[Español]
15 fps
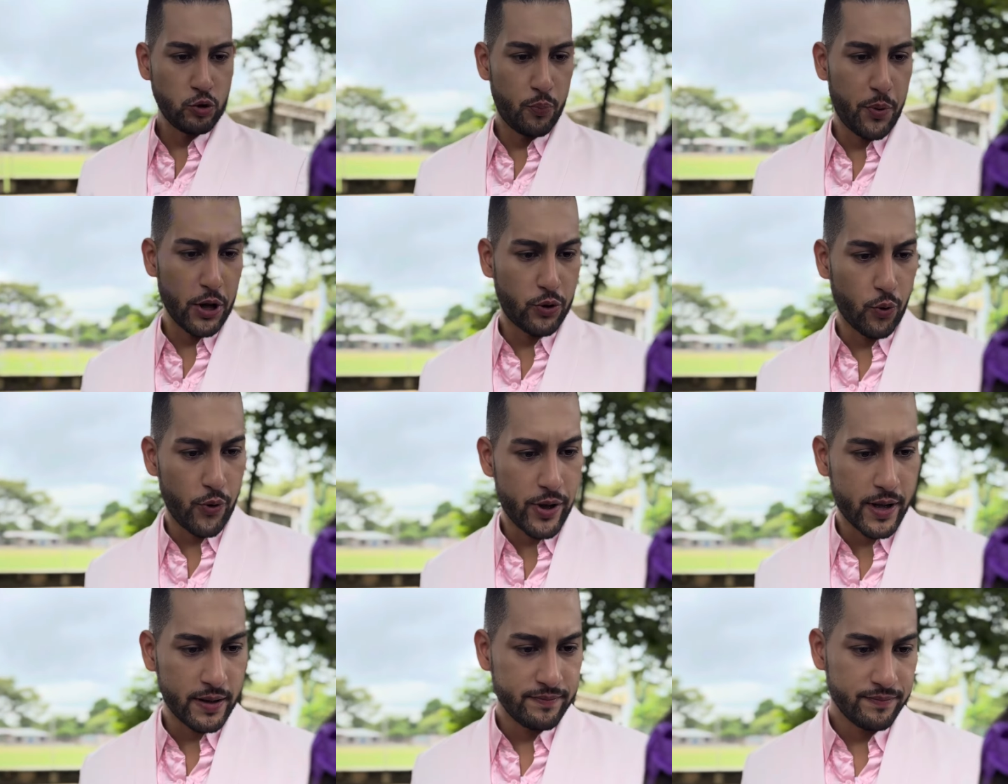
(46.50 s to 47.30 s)
supuesto,
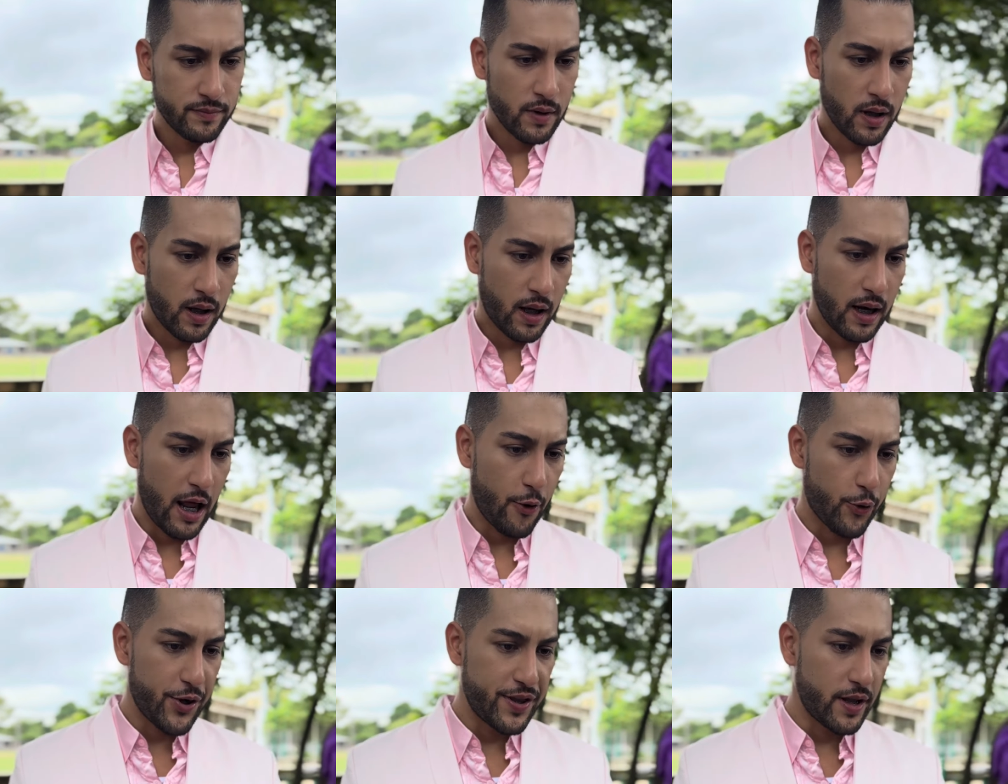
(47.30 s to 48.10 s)
hija.
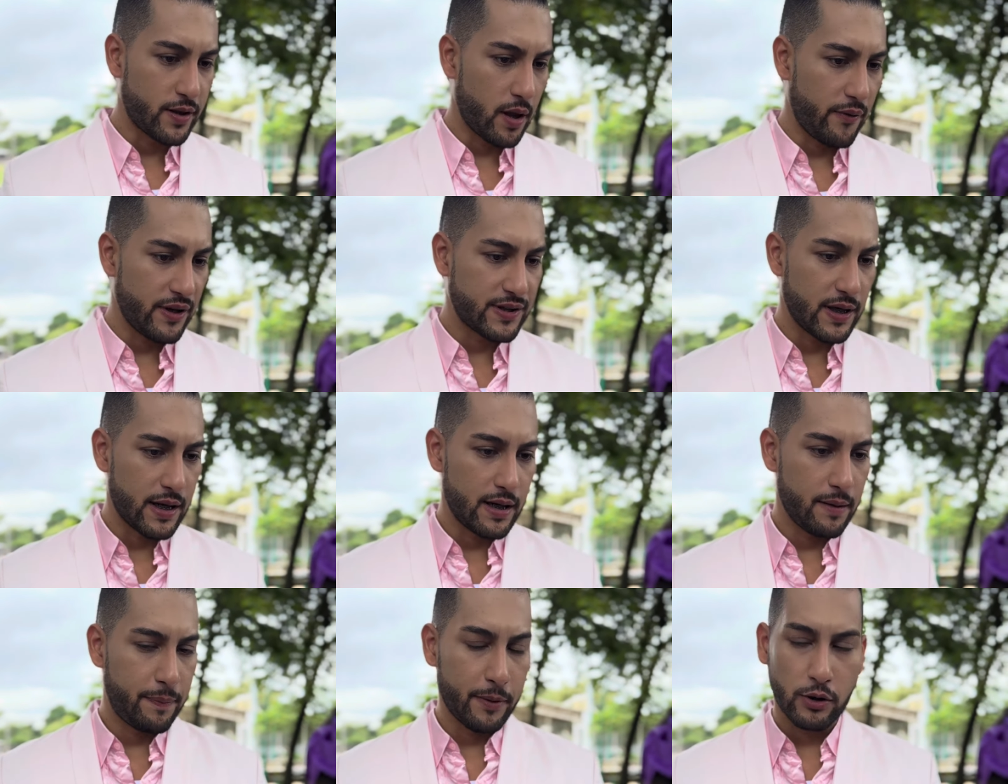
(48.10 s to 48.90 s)
Claro que intenté
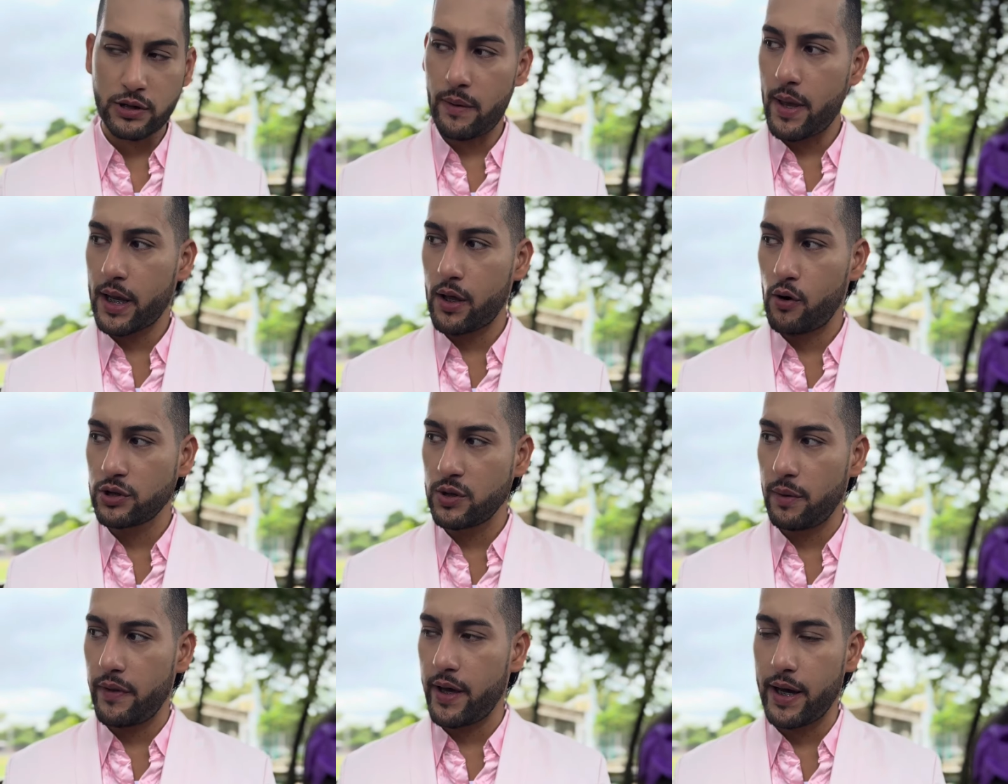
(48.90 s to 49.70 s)
besarla, pero sabía que no
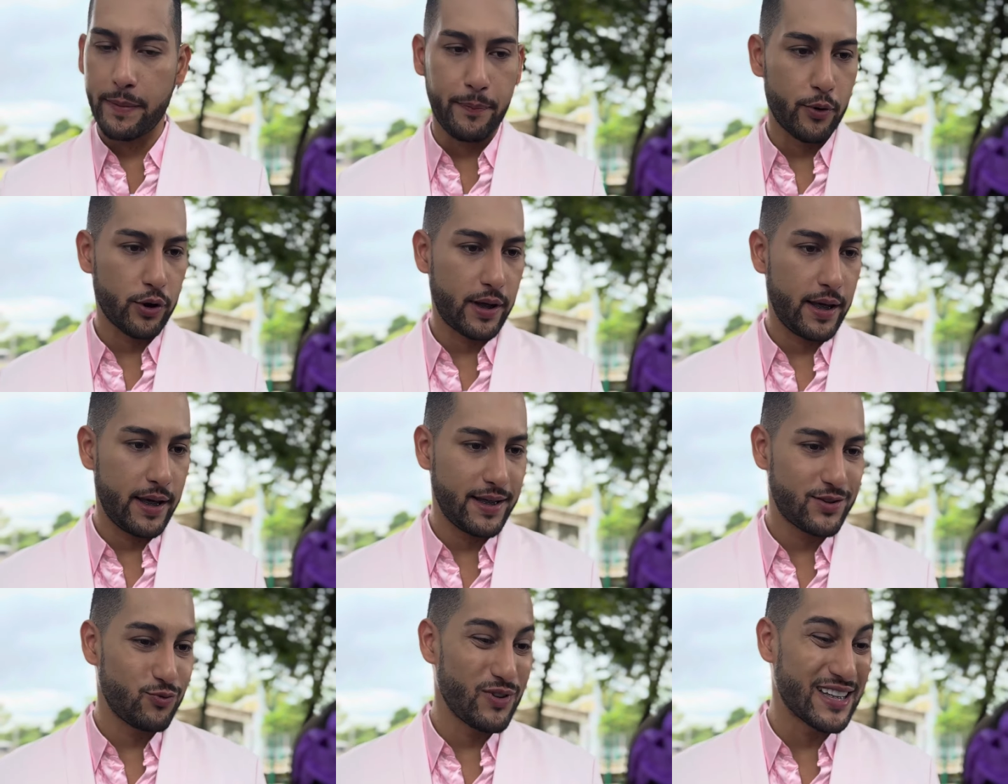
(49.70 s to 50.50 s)
se iba a dejar porque es